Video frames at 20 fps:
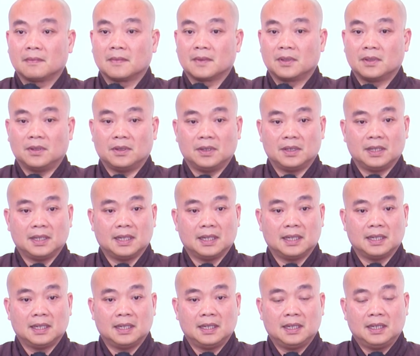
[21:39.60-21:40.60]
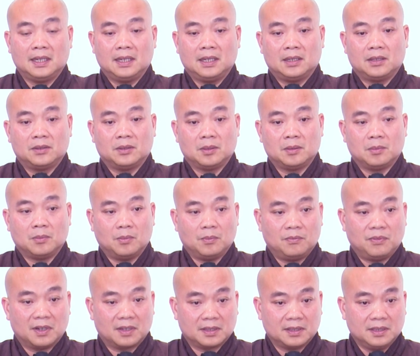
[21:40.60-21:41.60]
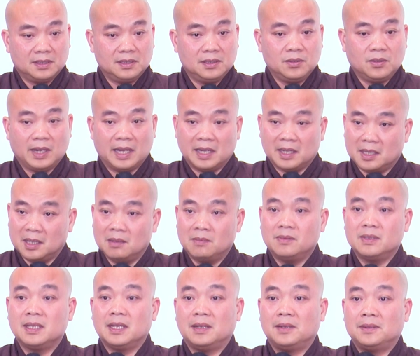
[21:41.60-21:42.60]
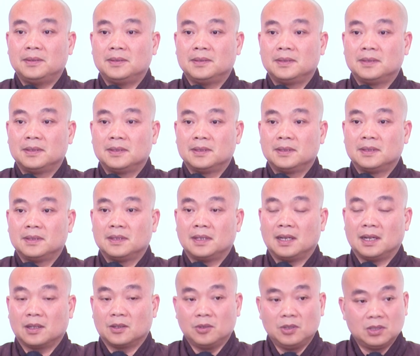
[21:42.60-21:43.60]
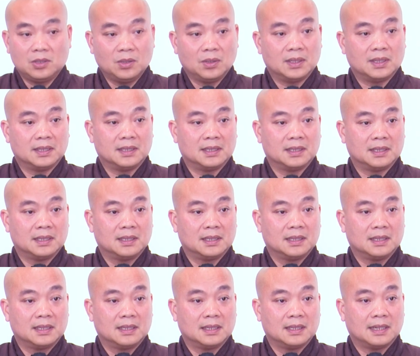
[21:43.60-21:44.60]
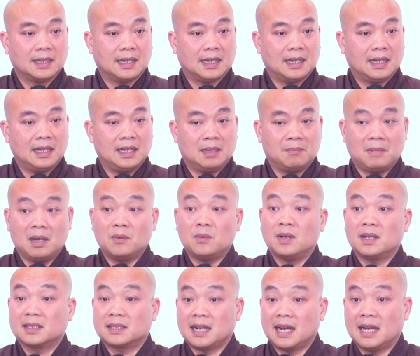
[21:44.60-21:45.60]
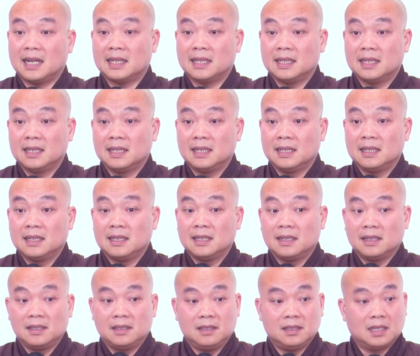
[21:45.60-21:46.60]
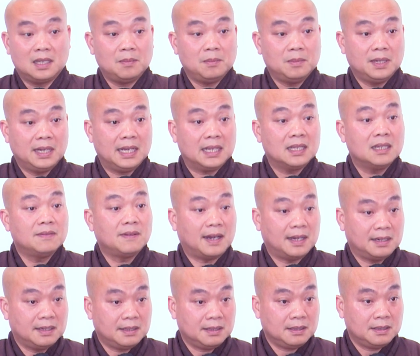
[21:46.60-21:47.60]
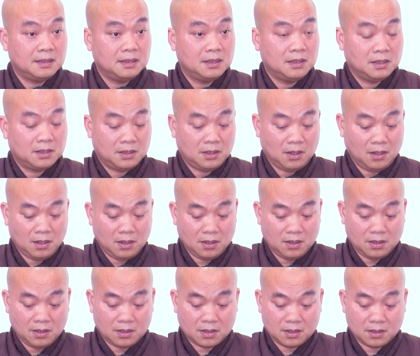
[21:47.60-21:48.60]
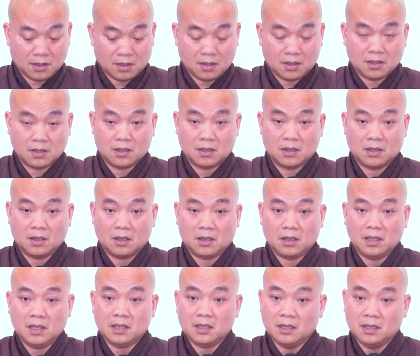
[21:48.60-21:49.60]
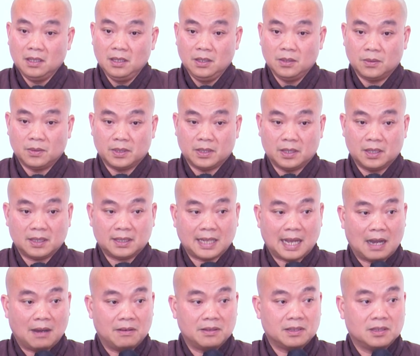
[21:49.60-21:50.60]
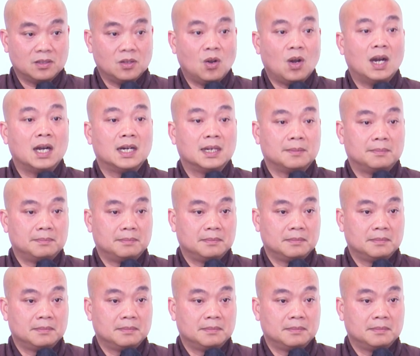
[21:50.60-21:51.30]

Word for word: rồi à, rồi Phật tử ngồi ăn cơm với nhau à, cuối tuần à, hay là bác quan trai. Những cái bữa ăn như vậy đó, nó nó ít nhiều gì nó tạo sự hòa hợp.